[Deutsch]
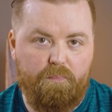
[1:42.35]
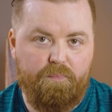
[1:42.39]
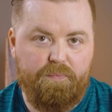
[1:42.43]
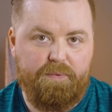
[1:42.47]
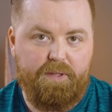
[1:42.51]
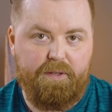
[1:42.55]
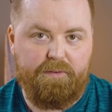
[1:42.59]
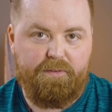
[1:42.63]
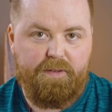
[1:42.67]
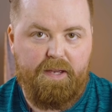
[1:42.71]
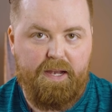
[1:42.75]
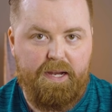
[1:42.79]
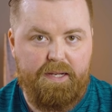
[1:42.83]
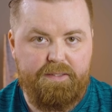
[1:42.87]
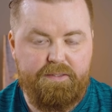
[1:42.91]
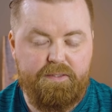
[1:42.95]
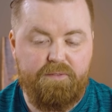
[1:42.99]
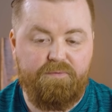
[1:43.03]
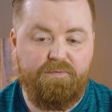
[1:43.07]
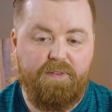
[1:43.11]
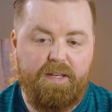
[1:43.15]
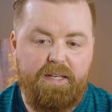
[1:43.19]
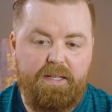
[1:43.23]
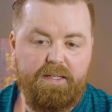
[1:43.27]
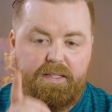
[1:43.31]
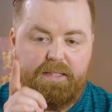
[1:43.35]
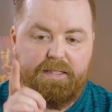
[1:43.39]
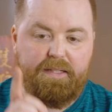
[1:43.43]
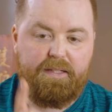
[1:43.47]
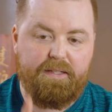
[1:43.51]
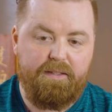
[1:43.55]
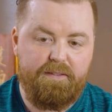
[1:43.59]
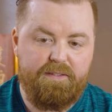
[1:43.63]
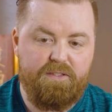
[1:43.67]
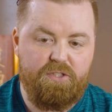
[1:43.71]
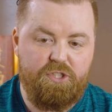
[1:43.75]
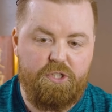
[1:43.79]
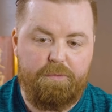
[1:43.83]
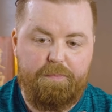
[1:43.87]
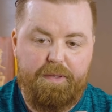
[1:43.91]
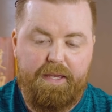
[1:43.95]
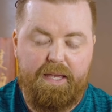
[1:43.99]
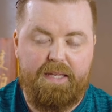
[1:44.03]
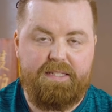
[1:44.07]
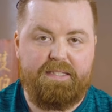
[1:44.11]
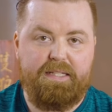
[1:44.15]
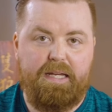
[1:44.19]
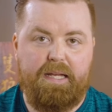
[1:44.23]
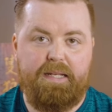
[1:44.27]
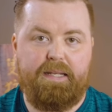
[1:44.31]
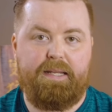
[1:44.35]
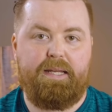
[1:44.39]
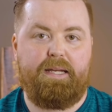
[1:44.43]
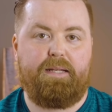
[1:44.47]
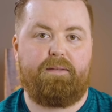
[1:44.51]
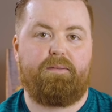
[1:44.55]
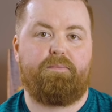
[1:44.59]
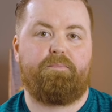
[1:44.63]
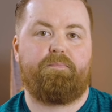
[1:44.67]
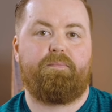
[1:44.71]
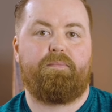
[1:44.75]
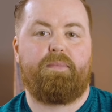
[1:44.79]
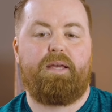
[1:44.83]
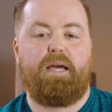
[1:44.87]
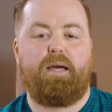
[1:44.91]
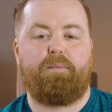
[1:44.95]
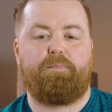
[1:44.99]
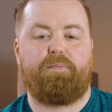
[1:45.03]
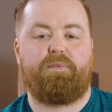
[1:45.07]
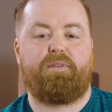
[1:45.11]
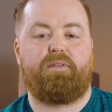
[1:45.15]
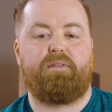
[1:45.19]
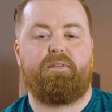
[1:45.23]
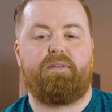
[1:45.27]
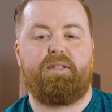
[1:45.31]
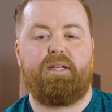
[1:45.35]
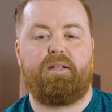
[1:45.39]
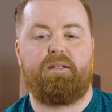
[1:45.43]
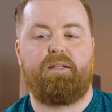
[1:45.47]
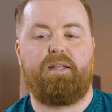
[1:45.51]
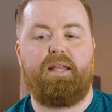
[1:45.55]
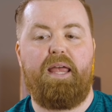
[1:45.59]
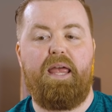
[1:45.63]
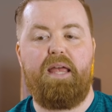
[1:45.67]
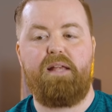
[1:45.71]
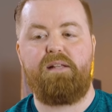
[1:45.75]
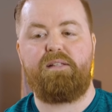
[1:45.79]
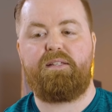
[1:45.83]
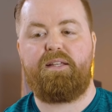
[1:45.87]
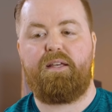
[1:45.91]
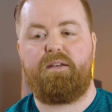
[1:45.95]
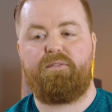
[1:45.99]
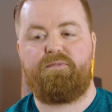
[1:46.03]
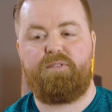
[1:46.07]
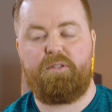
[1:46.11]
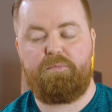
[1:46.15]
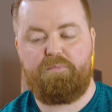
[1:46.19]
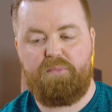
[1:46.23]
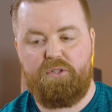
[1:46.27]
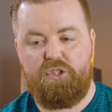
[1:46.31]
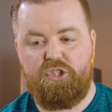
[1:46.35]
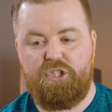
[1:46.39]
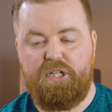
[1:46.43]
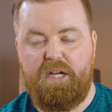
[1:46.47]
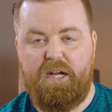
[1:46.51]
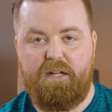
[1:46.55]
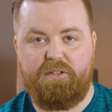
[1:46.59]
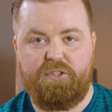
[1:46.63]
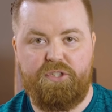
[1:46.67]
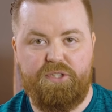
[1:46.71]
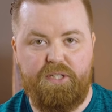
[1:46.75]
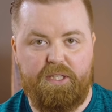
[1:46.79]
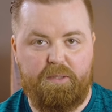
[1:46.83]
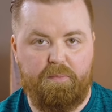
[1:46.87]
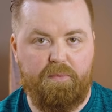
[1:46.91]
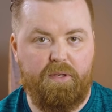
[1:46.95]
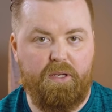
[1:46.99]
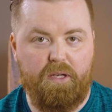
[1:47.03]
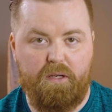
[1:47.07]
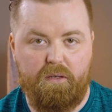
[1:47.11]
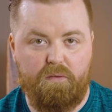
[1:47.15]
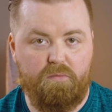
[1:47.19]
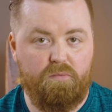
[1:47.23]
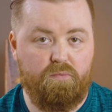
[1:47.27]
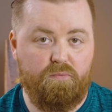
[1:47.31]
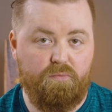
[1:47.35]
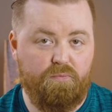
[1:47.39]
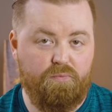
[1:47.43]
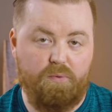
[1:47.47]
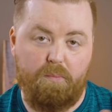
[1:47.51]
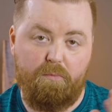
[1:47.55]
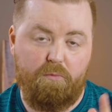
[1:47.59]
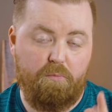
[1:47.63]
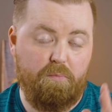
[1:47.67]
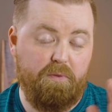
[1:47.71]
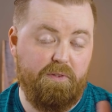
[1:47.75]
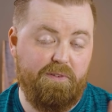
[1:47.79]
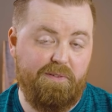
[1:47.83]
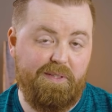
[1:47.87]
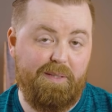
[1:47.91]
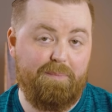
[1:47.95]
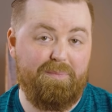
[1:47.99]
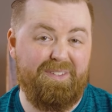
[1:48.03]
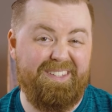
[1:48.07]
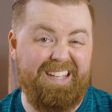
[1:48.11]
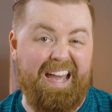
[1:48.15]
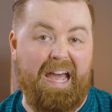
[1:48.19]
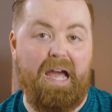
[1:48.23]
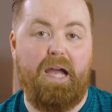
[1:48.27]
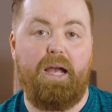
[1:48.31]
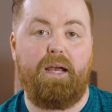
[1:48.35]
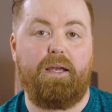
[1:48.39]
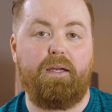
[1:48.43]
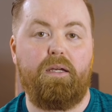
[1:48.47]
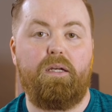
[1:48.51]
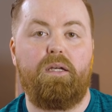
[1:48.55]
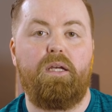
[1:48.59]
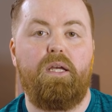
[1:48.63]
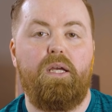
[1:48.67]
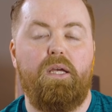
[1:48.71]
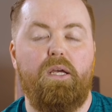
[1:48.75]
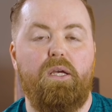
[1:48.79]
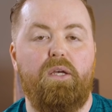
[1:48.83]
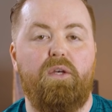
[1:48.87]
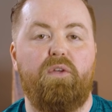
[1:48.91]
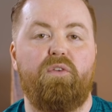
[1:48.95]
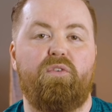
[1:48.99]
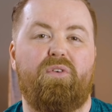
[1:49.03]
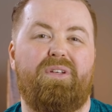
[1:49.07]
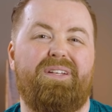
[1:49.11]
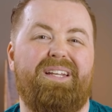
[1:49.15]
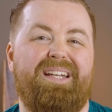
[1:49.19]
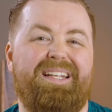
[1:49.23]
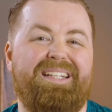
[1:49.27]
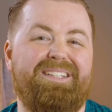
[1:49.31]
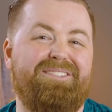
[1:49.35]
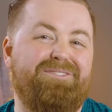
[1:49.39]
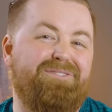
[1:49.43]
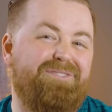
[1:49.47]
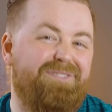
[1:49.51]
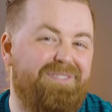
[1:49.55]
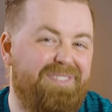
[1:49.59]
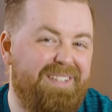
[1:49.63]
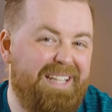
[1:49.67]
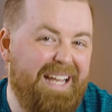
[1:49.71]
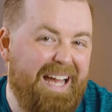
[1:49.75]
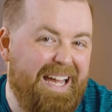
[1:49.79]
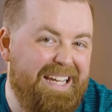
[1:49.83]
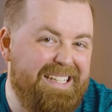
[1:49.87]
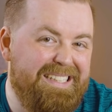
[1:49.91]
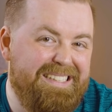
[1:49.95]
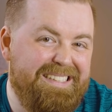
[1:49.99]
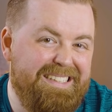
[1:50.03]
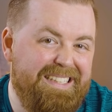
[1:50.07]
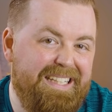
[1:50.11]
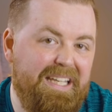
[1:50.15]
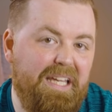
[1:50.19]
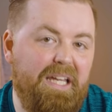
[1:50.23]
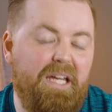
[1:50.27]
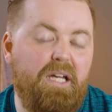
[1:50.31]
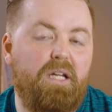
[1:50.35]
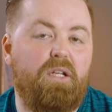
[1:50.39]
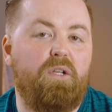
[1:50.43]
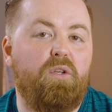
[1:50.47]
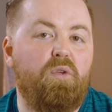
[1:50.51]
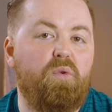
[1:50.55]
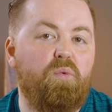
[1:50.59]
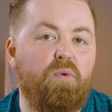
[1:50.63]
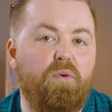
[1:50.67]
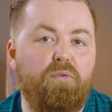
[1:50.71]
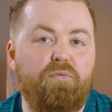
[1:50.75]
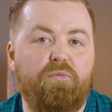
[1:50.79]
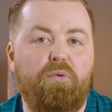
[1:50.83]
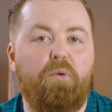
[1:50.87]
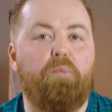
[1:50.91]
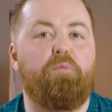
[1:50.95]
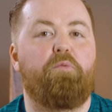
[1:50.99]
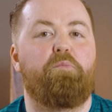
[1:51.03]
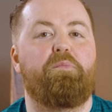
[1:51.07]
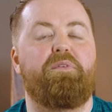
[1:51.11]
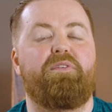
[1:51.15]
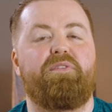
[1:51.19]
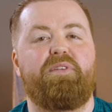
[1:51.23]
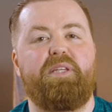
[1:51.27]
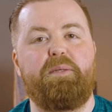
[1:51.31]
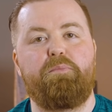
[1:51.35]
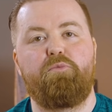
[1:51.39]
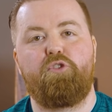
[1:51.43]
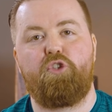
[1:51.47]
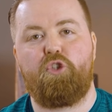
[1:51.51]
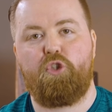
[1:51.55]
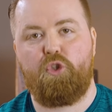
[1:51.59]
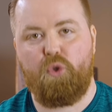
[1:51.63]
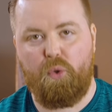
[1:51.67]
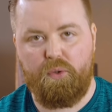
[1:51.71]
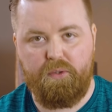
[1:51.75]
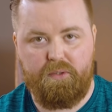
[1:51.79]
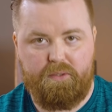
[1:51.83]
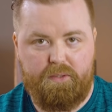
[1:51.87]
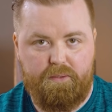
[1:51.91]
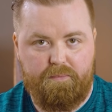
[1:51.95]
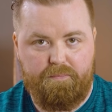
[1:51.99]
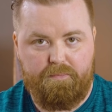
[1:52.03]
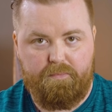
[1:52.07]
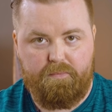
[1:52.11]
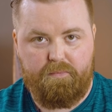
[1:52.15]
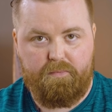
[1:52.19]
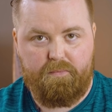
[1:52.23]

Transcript: Das heißt, wenn ihr das GPS anhat, habt, dann hält der Fitbit Charge nicht mehr fünf bis sieben Tage, sondern vielleicht eher nur fünf bis sieben Stunden